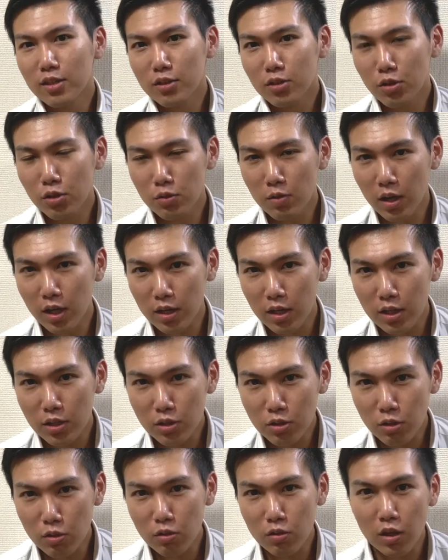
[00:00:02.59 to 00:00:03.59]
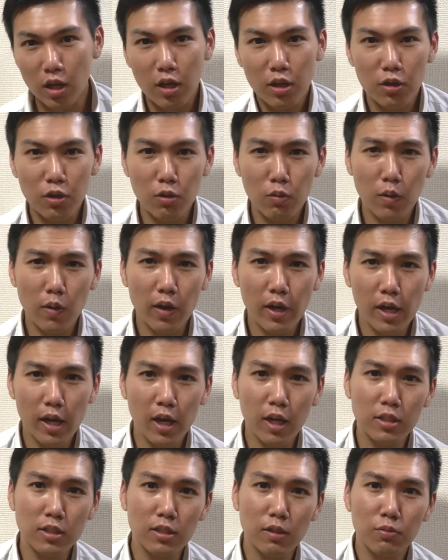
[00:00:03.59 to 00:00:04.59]
というわけでちょっとね今日は生
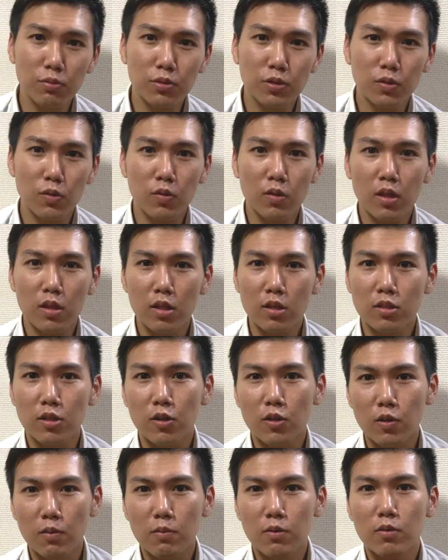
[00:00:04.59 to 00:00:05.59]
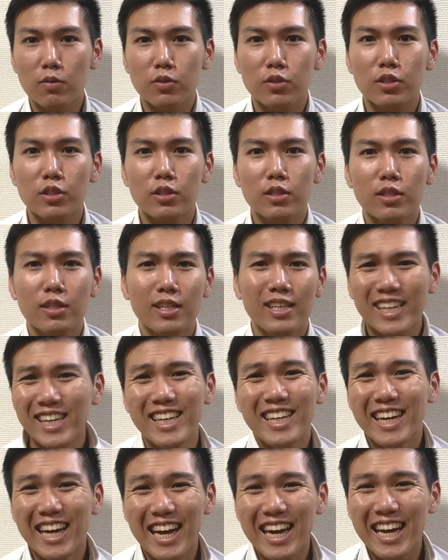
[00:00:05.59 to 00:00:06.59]
かした服装なんですけども
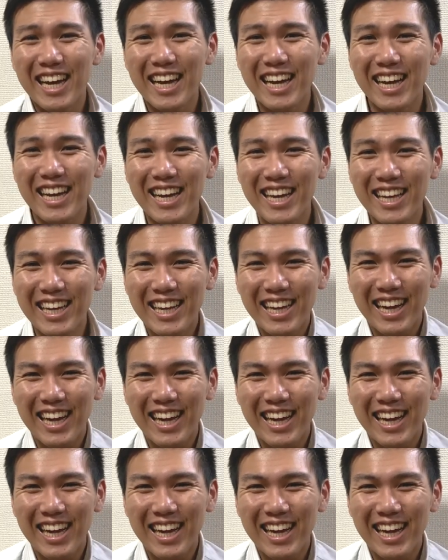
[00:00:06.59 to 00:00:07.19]
キラーン